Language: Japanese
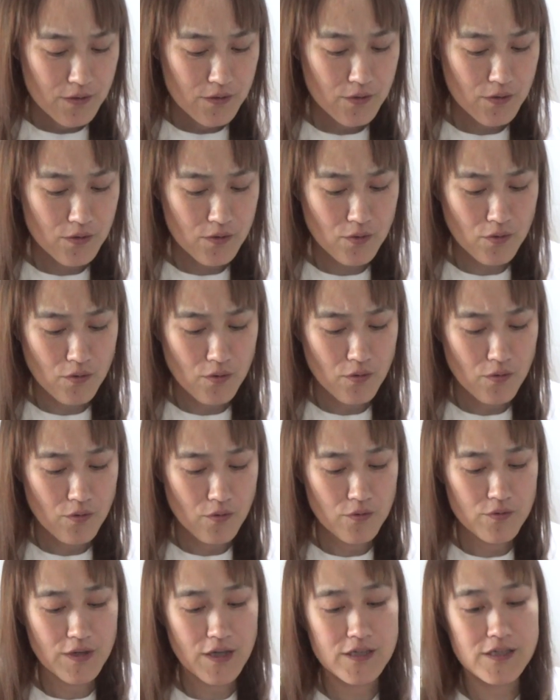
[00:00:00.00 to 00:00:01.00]
それと
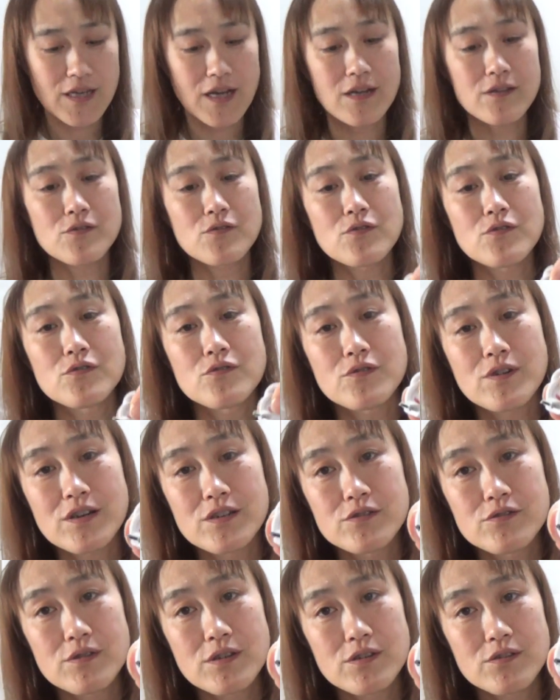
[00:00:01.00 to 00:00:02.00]
同じ Android とか
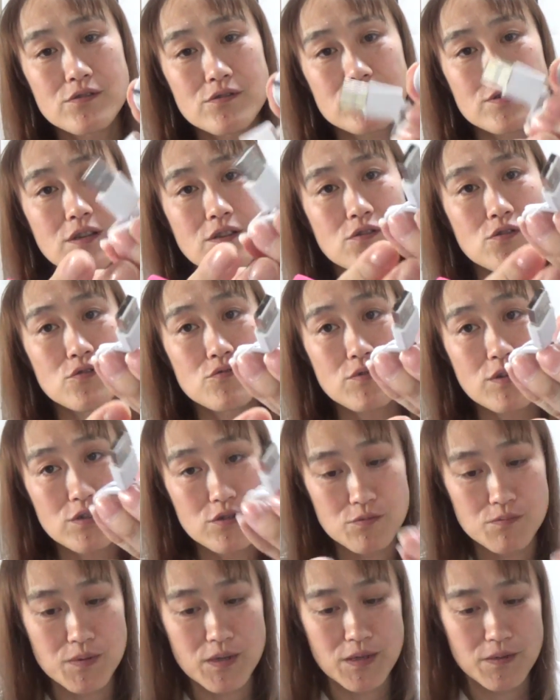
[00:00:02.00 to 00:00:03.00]
充電する線と
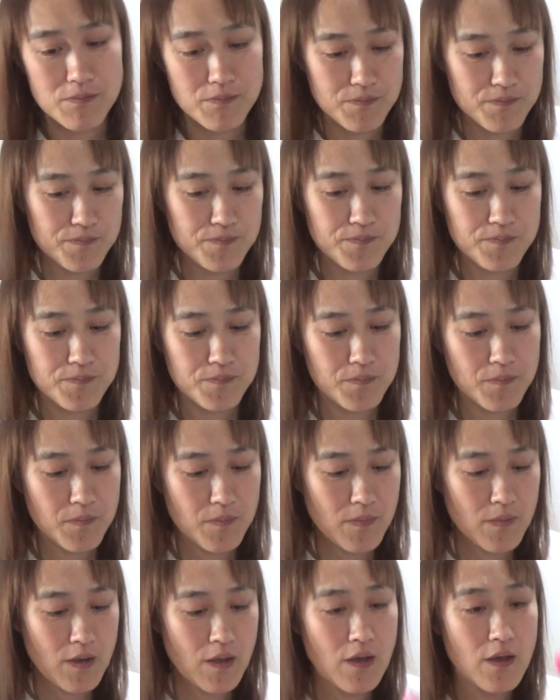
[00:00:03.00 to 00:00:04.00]
USB
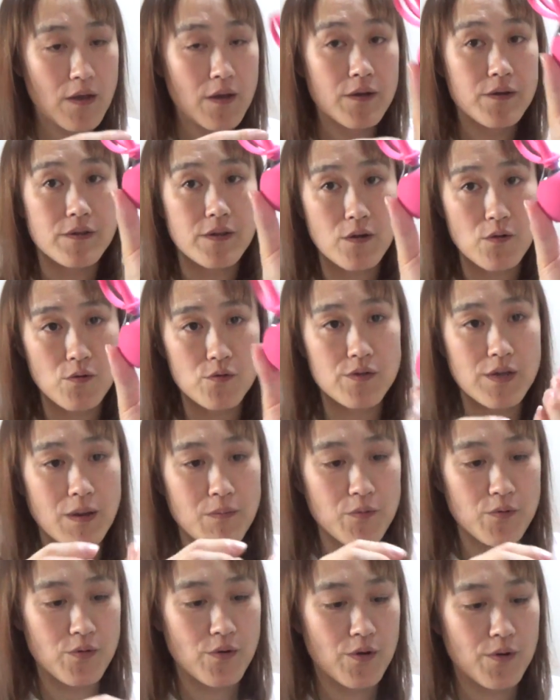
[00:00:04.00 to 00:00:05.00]
でこんな
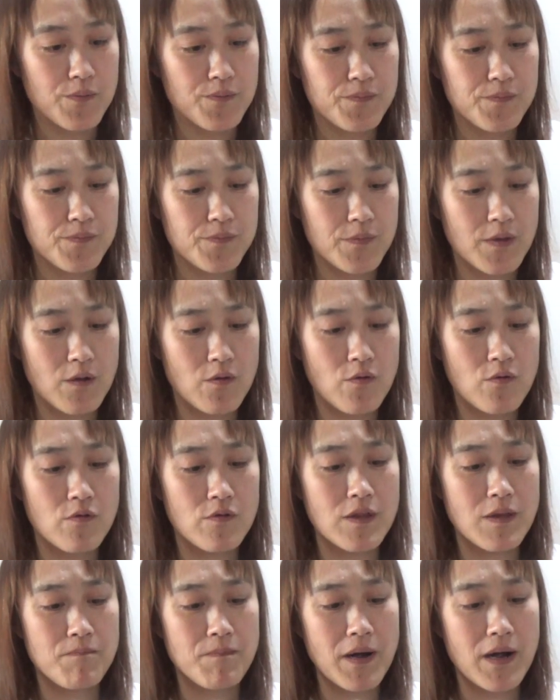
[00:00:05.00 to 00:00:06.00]
ものでこ
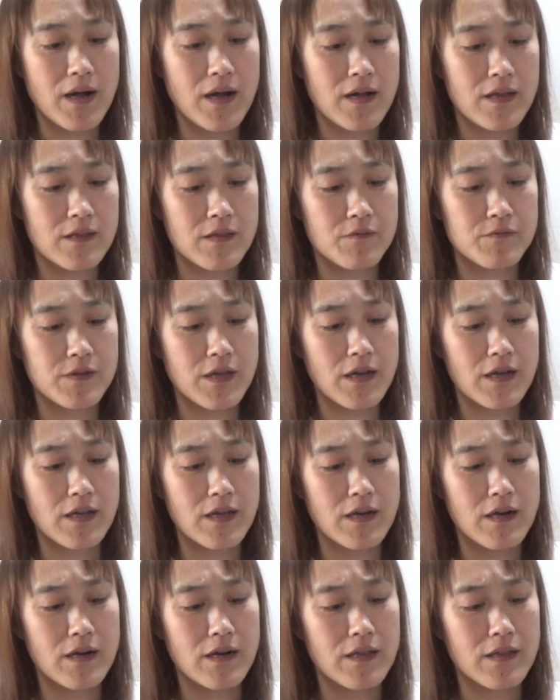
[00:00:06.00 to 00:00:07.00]
こねパカーンって蓋開
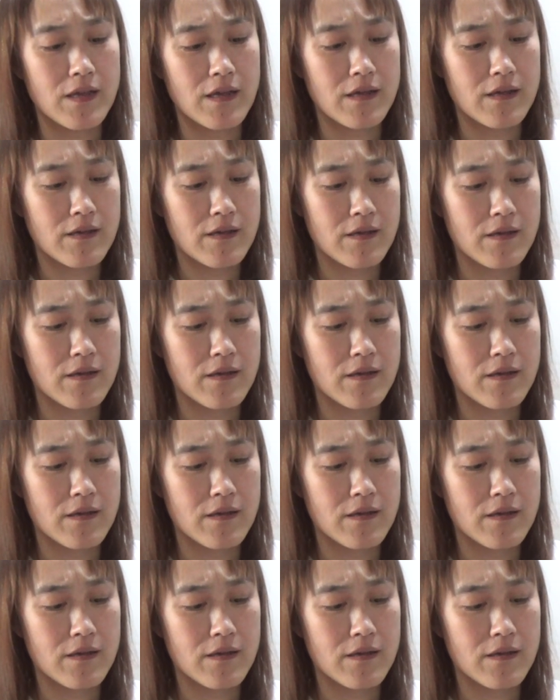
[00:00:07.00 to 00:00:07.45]
けられんねんで